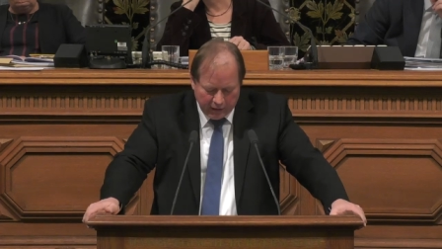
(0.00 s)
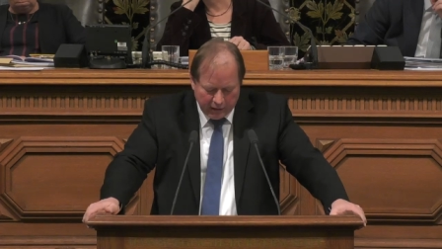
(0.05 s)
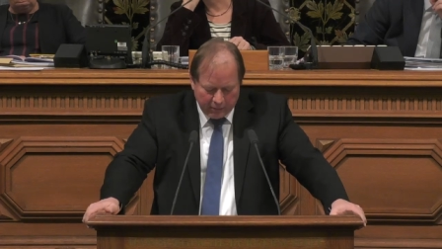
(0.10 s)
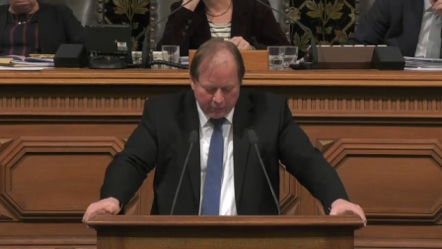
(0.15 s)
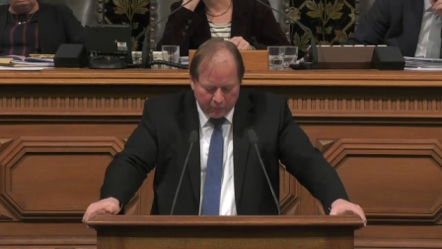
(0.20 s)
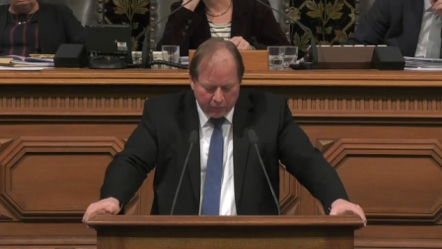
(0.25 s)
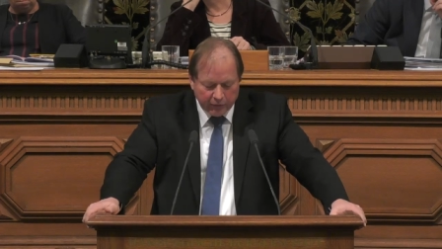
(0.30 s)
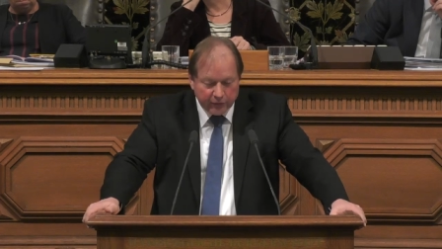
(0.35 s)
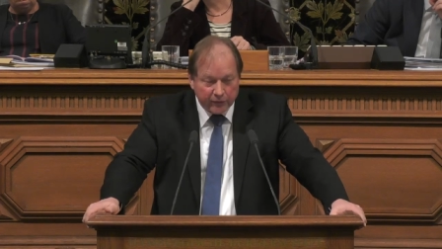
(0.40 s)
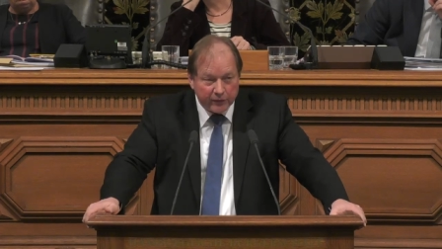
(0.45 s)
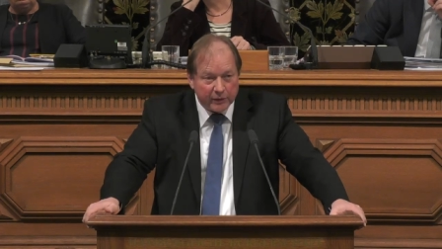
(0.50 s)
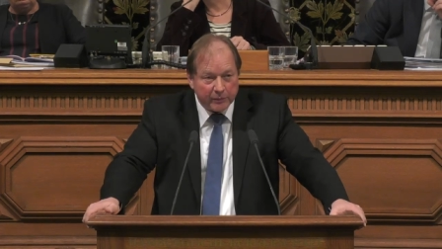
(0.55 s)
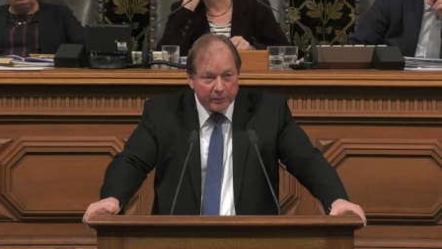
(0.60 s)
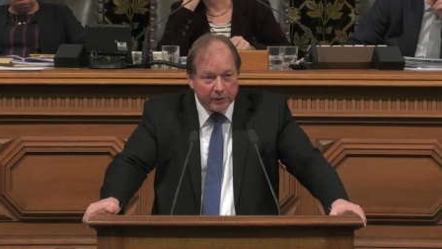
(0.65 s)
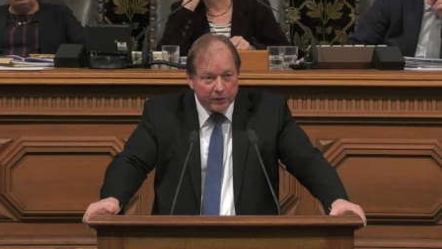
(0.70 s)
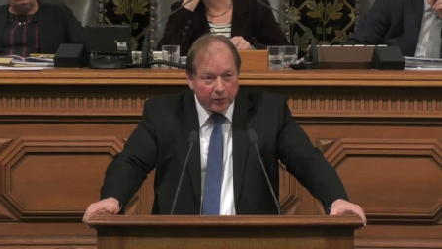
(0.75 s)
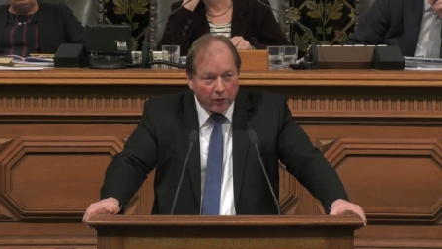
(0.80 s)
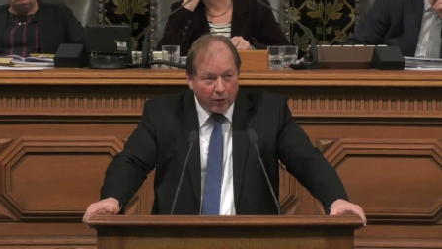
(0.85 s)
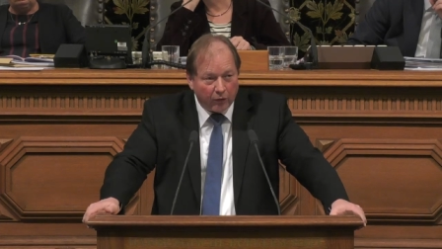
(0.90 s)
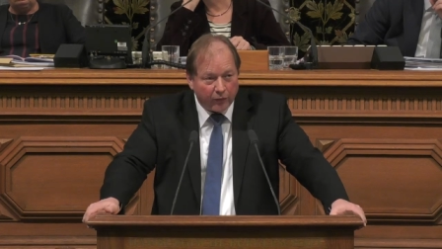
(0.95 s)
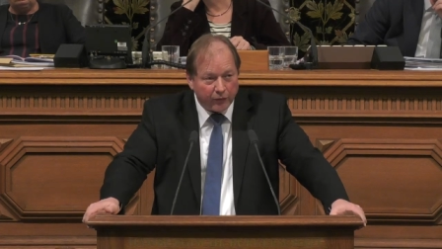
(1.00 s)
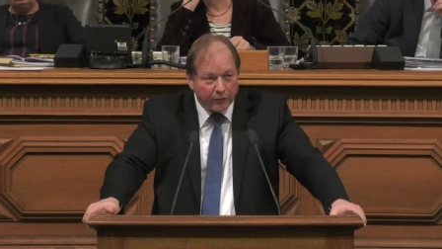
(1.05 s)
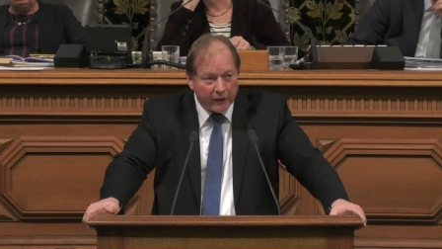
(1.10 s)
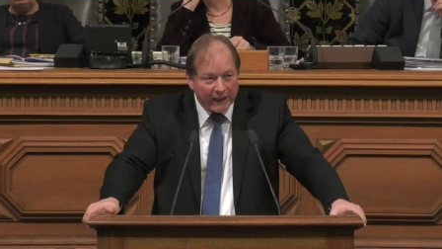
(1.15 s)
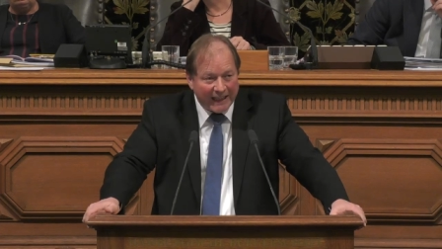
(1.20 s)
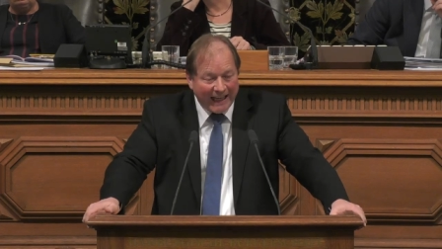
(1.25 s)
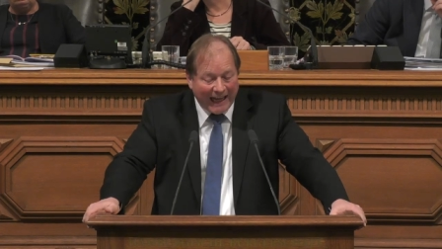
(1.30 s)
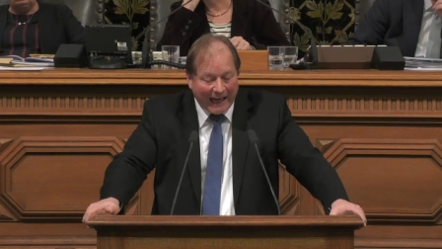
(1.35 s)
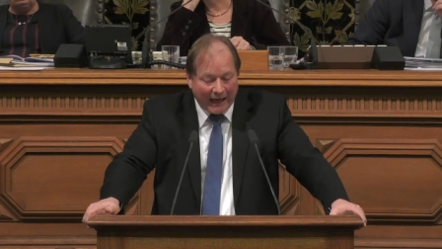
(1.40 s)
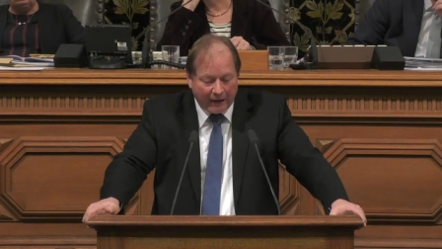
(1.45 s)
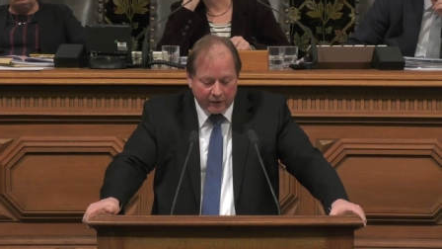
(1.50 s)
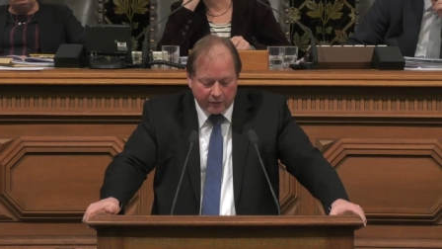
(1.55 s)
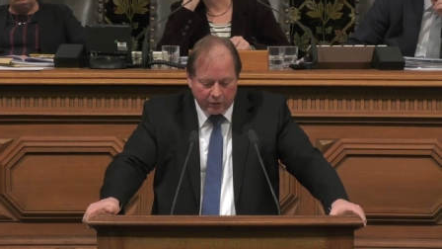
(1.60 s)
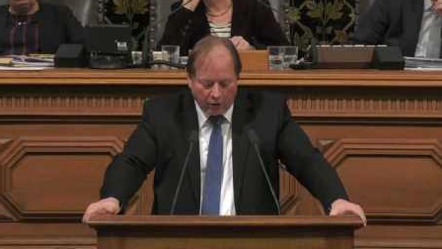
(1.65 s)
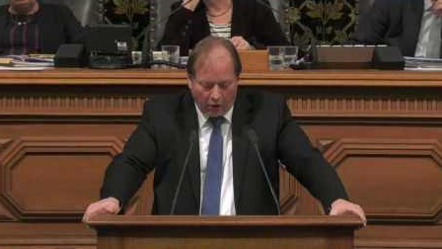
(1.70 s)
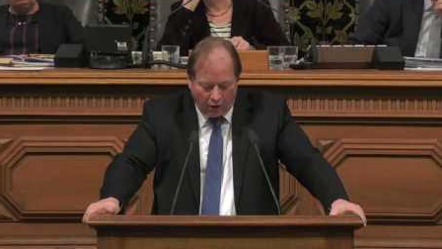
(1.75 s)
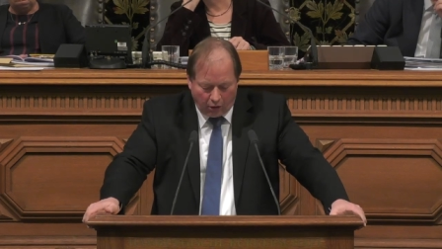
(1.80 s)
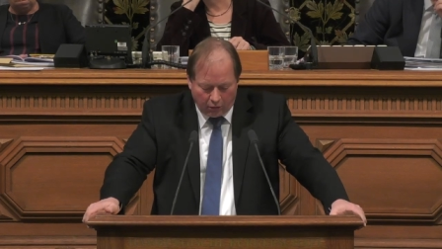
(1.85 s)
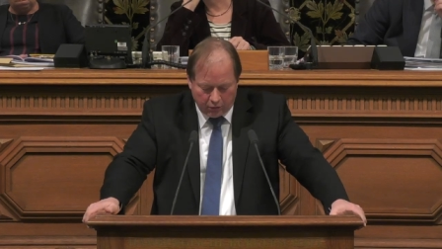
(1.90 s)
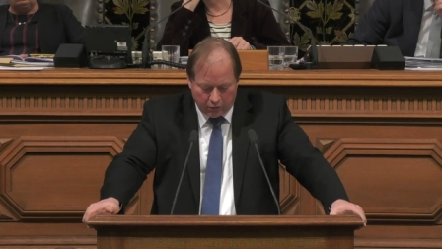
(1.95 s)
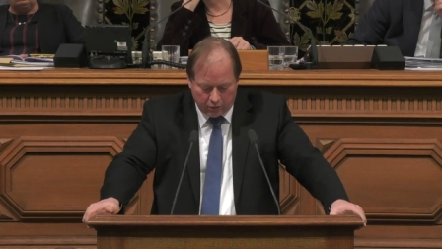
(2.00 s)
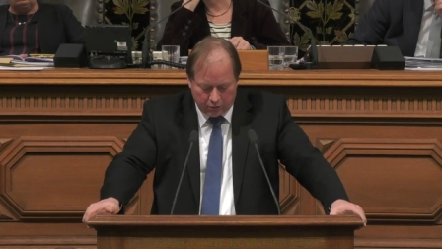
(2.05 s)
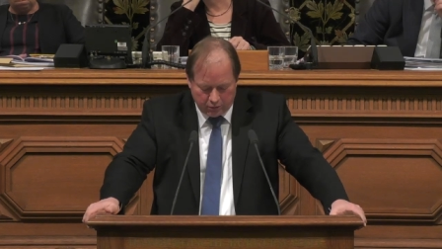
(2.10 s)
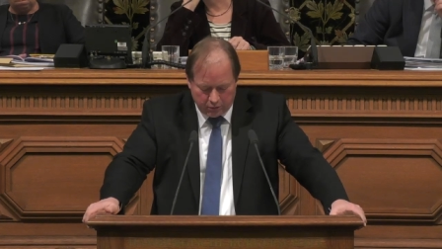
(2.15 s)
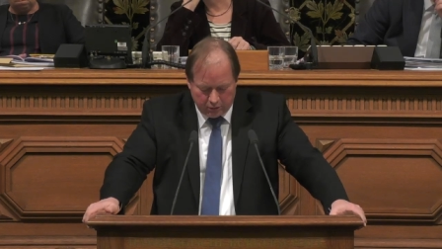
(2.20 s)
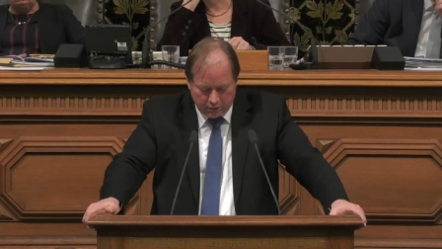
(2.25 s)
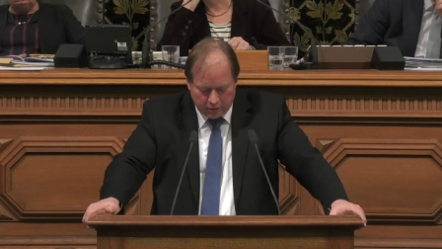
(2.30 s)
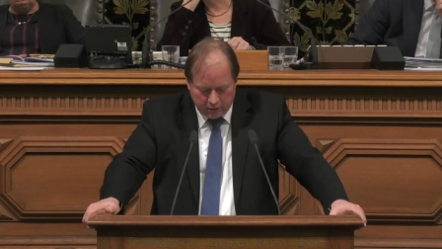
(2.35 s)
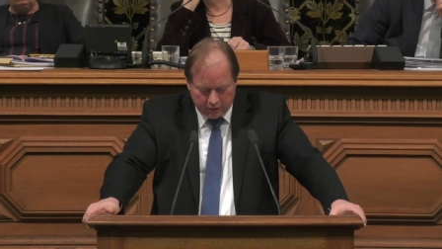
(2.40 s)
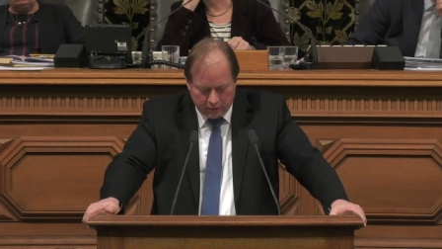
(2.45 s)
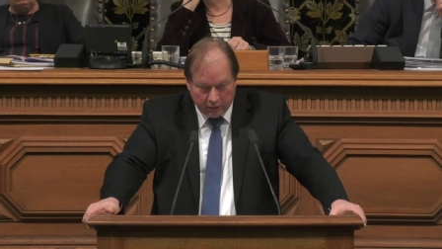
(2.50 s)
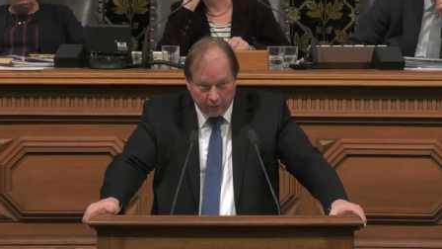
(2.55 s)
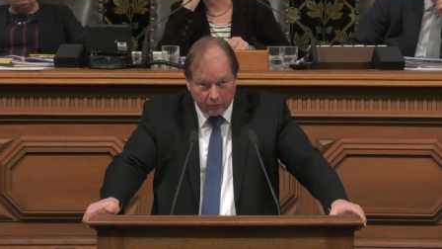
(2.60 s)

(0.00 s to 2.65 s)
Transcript: müssen die Betroffenen ad hoc in